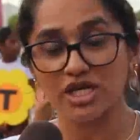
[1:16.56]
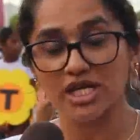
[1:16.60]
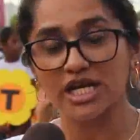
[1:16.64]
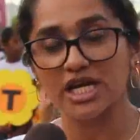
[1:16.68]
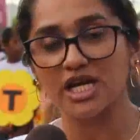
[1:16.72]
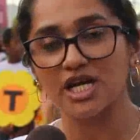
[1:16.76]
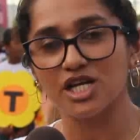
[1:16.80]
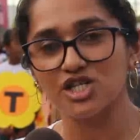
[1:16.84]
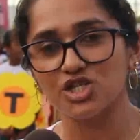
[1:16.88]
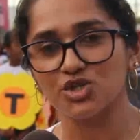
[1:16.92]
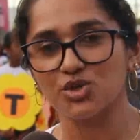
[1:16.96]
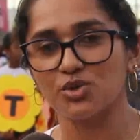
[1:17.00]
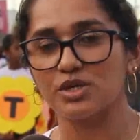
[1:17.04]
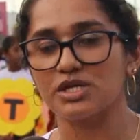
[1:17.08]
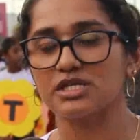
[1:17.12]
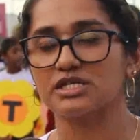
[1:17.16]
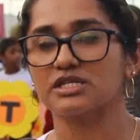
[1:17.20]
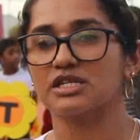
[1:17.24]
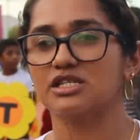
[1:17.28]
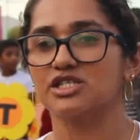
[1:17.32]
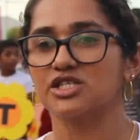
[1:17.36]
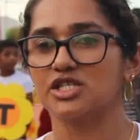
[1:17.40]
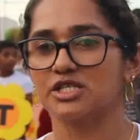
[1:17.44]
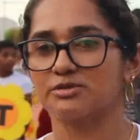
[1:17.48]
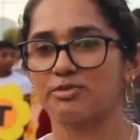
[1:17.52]
grande o
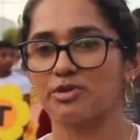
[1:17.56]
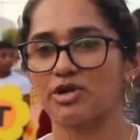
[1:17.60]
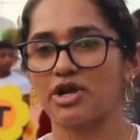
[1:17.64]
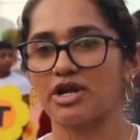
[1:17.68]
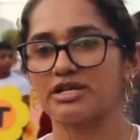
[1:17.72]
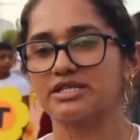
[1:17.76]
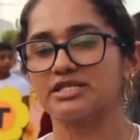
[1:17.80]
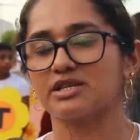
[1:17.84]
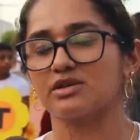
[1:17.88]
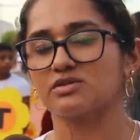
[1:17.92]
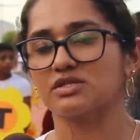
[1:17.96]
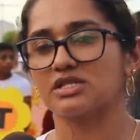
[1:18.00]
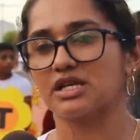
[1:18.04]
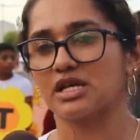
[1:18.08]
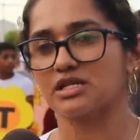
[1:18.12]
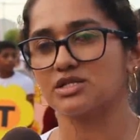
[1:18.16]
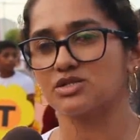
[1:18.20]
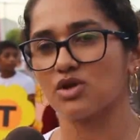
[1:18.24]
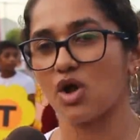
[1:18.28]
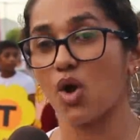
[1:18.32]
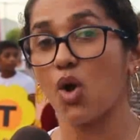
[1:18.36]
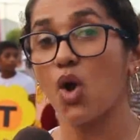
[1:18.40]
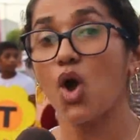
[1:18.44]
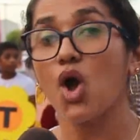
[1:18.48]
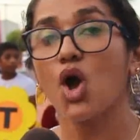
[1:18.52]
índice de exploração
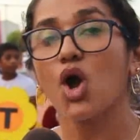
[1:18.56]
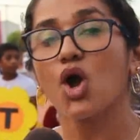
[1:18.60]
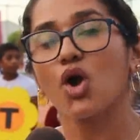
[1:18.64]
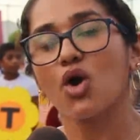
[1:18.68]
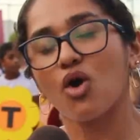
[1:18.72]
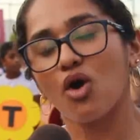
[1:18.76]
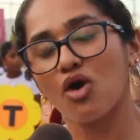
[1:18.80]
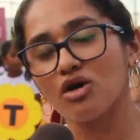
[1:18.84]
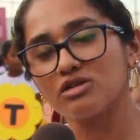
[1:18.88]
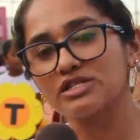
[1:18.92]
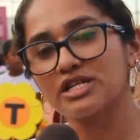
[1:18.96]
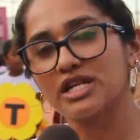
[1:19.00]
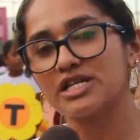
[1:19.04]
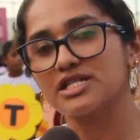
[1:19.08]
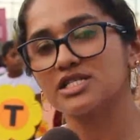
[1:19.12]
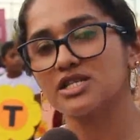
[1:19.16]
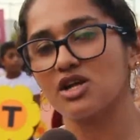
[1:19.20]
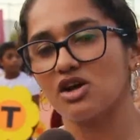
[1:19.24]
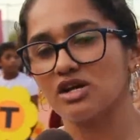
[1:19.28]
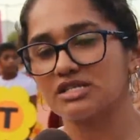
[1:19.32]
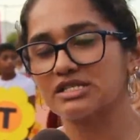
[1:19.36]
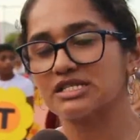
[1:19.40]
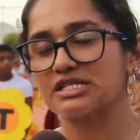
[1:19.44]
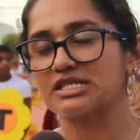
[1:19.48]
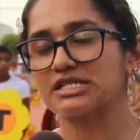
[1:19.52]
sexual contra as
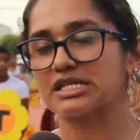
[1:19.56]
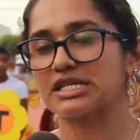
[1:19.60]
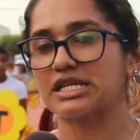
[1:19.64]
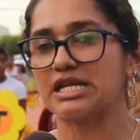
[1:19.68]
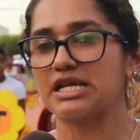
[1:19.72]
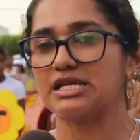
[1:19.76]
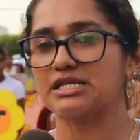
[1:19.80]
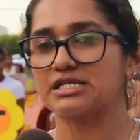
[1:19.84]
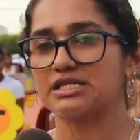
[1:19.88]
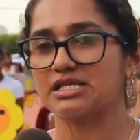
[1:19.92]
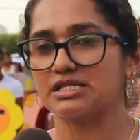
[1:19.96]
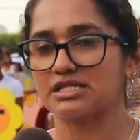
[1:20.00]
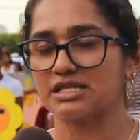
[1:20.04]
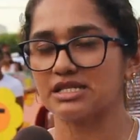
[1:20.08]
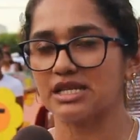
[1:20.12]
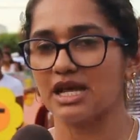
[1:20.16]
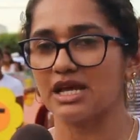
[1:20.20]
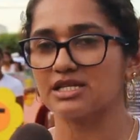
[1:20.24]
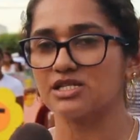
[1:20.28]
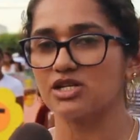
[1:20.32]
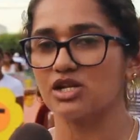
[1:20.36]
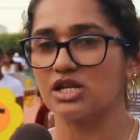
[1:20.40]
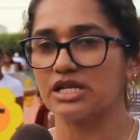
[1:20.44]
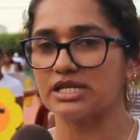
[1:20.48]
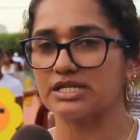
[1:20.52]
nossas crianças e
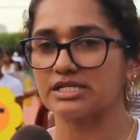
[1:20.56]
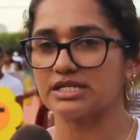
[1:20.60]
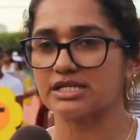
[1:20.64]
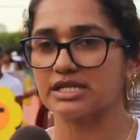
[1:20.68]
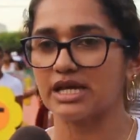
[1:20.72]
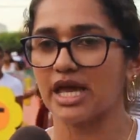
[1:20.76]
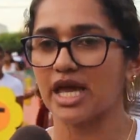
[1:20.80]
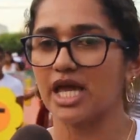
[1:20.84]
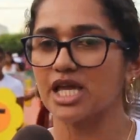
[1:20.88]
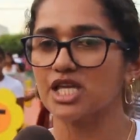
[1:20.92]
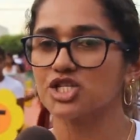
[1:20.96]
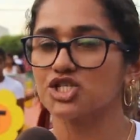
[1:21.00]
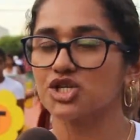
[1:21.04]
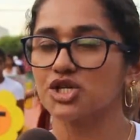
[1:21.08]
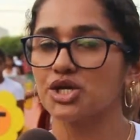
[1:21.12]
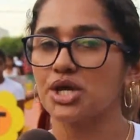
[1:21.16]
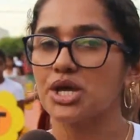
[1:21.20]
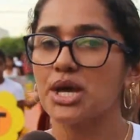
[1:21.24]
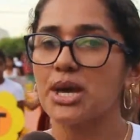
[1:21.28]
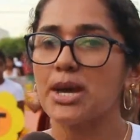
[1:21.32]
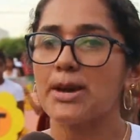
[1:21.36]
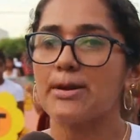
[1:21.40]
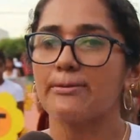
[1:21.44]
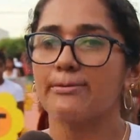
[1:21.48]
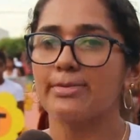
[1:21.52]
adolescentes,
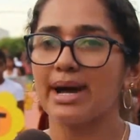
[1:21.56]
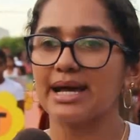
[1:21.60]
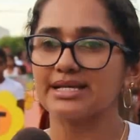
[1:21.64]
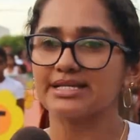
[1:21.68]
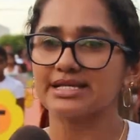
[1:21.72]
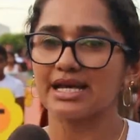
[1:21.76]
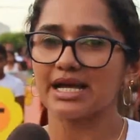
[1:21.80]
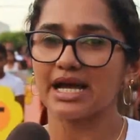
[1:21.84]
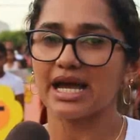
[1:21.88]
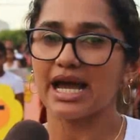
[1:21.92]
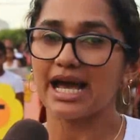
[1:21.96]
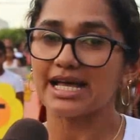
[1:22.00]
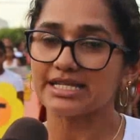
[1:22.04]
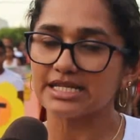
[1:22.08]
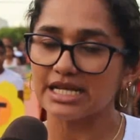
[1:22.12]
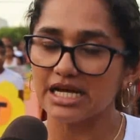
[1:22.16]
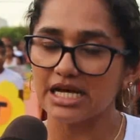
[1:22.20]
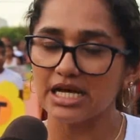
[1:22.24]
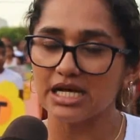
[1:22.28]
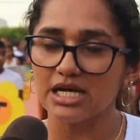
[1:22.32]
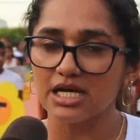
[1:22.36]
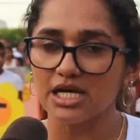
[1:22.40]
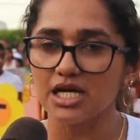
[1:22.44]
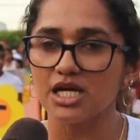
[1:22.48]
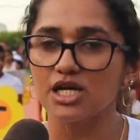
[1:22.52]
mas a cada
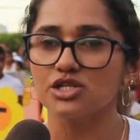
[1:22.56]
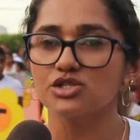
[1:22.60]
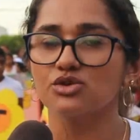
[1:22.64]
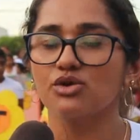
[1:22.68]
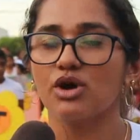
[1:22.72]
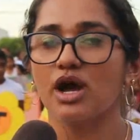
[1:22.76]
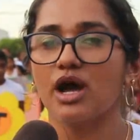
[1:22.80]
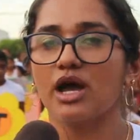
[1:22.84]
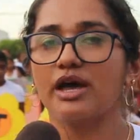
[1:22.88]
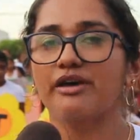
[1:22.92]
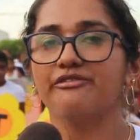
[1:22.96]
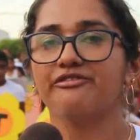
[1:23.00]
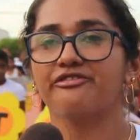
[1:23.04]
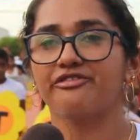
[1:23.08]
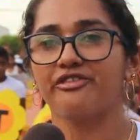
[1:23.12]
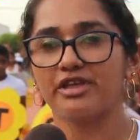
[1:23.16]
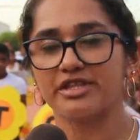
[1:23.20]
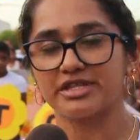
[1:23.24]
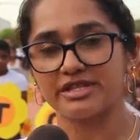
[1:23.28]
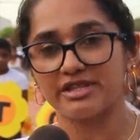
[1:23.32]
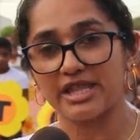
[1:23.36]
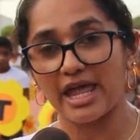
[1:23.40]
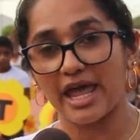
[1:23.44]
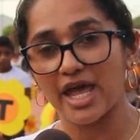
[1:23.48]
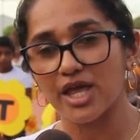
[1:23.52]
ano é,
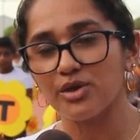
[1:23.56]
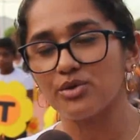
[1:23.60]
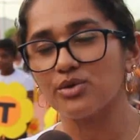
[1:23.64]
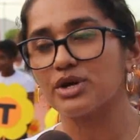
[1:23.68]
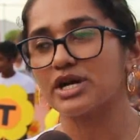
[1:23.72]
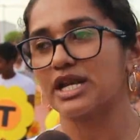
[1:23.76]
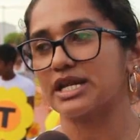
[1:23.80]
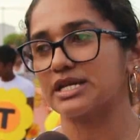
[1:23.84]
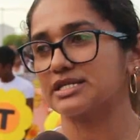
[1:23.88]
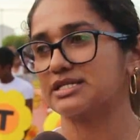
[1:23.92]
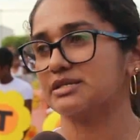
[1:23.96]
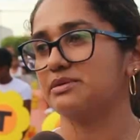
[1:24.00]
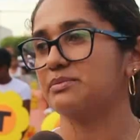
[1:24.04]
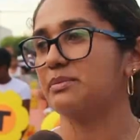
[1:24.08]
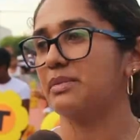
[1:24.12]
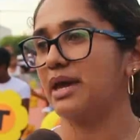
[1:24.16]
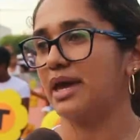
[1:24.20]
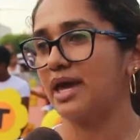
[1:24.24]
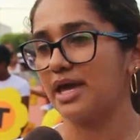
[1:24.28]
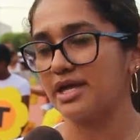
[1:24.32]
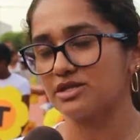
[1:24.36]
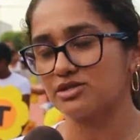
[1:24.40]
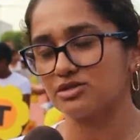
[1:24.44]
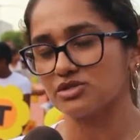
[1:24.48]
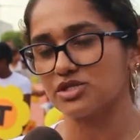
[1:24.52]
tem o
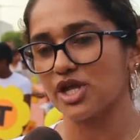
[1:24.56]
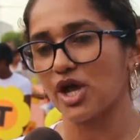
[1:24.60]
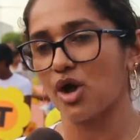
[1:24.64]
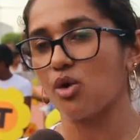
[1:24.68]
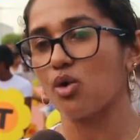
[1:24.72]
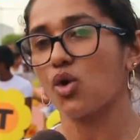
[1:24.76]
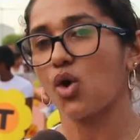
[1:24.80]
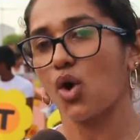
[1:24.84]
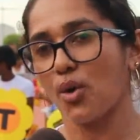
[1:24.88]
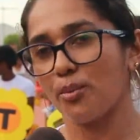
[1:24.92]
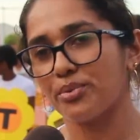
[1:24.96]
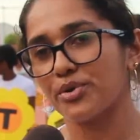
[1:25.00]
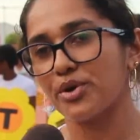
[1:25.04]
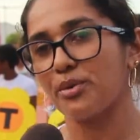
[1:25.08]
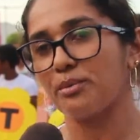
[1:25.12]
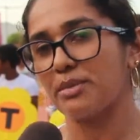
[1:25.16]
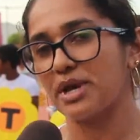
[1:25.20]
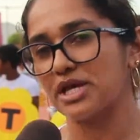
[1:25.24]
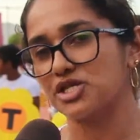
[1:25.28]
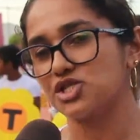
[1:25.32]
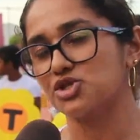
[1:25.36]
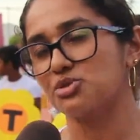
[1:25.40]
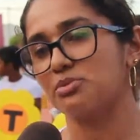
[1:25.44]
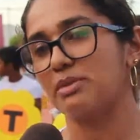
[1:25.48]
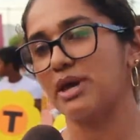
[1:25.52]
crescimento, né, o
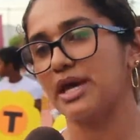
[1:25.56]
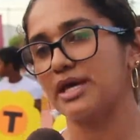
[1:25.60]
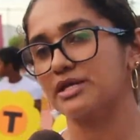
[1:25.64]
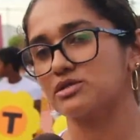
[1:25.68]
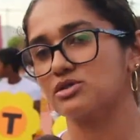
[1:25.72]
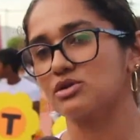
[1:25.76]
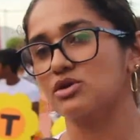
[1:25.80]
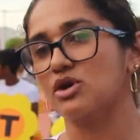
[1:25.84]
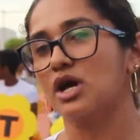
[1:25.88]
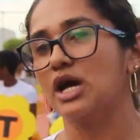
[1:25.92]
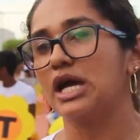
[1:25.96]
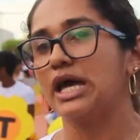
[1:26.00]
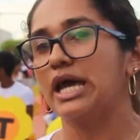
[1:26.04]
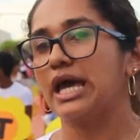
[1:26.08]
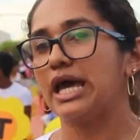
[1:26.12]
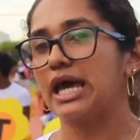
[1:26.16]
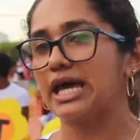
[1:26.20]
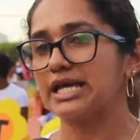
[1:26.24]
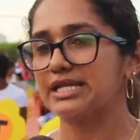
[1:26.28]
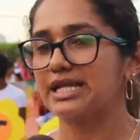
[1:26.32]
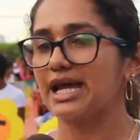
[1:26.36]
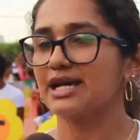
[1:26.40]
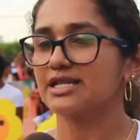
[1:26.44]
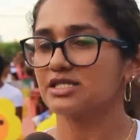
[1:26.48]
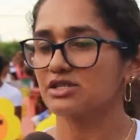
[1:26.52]
comprometimento
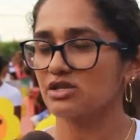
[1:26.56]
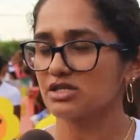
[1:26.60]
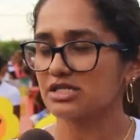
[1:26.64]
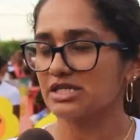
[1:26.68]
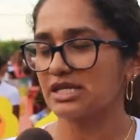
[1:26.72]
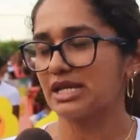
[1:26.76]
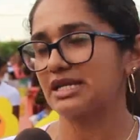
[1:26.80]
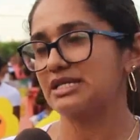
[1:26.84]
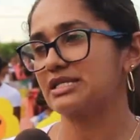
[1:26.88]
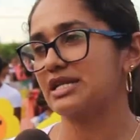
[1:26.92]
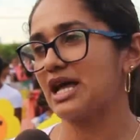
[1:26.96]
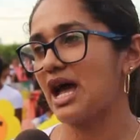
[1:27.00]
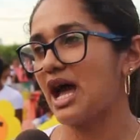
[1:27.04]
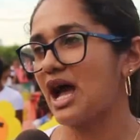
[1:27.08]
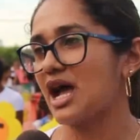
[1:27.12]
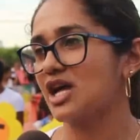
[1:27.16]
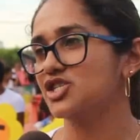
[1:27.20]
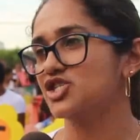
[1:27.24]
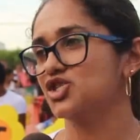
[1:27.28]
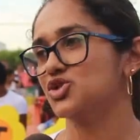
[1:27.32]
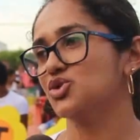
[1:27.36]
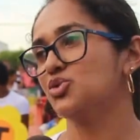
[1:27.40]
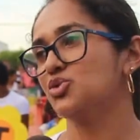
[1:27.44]
é, da sociedade,